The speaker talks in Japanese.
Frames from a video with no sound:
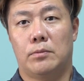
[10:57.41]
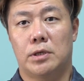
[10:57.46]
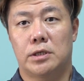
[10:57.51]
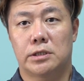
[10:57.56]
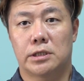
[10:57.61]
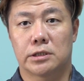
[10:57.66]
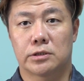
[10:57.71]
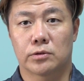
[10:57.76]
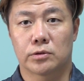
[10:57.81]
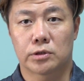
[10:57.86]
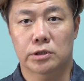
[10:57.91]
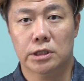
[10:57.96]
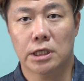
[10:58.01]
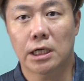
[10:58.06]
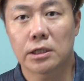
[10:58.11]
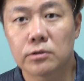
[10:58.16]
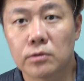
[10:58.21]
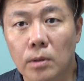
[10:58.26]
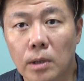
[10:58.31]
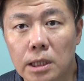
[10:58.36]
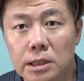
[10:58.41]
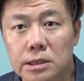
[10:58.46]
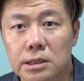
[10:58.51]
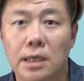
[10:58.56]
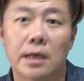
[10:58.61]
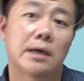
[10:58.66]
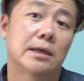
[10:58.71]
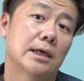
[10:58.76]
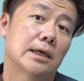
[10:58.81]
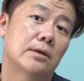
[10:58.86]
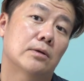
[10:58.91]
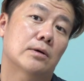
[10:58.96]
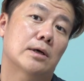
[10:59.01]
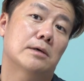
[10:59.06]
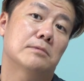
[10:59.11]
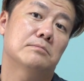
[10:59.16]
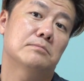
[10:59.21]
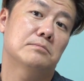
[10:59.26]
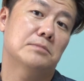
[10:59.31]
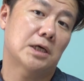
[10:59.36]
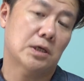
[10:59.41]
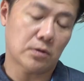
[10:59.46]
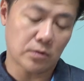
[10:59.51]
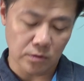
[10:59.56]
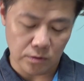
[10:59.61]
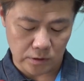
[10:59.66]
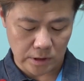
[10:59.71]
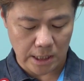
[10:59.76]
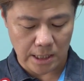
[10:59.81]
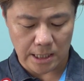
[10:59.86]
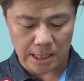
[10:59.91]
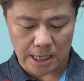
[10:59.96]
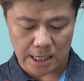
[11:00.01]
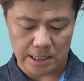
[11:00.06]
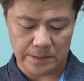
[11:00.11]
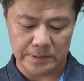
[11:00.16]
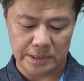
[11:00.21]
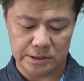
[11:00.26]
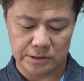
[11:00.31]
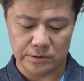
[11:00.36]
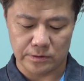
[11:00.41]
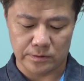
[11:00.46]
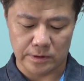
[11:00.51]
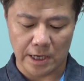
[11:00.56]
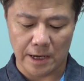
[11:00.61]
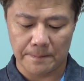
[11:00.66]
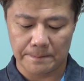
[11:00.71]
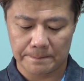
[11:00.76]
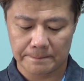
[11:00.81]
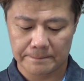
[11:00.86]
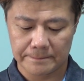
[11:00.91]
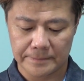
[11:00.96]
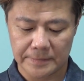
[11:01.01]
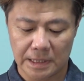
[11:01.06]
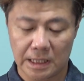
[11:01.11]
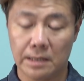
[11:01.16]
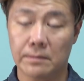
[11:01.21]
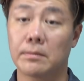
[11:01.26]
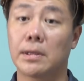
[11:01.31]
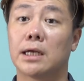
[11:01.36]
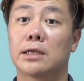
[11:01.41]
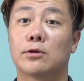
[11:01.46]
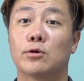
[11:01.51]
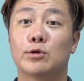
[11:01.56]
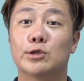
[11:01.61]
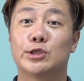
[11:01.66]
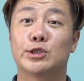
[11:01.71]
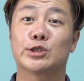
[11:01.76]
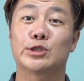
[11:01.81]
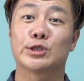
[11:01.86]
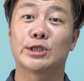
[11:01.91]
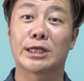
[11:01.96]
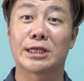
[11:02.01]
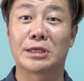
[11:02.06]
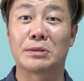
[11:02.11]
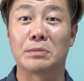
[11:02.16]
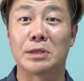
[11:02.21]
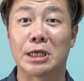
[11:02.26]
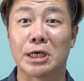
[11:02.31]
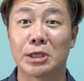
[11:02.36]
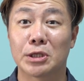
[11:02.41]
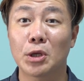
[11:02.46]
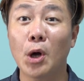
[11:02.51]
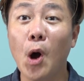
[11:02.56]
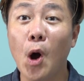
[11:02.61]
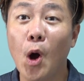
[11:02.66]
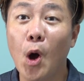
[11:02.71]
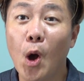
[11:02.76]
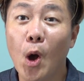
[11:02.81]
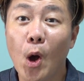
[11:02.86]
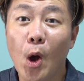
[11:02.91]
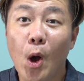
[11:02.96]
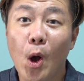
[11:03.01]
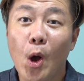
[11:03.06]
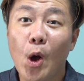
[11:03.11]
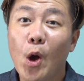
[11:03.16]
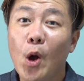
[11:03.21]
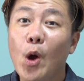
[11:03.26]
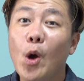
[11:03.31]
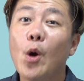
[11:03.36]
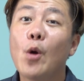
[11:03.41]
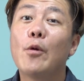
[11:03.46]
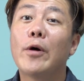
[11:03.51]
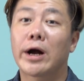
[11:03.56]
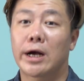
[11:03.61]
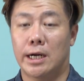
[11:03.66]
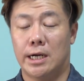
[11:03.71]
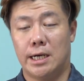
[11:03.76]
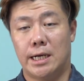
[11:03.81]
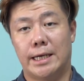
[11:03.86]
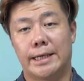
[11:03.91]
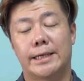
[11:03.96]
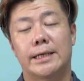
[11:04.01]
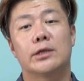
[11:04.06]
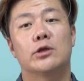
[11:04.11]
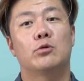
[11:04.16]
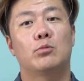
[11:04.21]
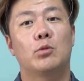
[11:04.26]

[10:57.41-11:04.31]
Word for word: メルテスを使うのか使わないのか、まあ、この辺ありますよね、まあ、当日になってみないとわからないけ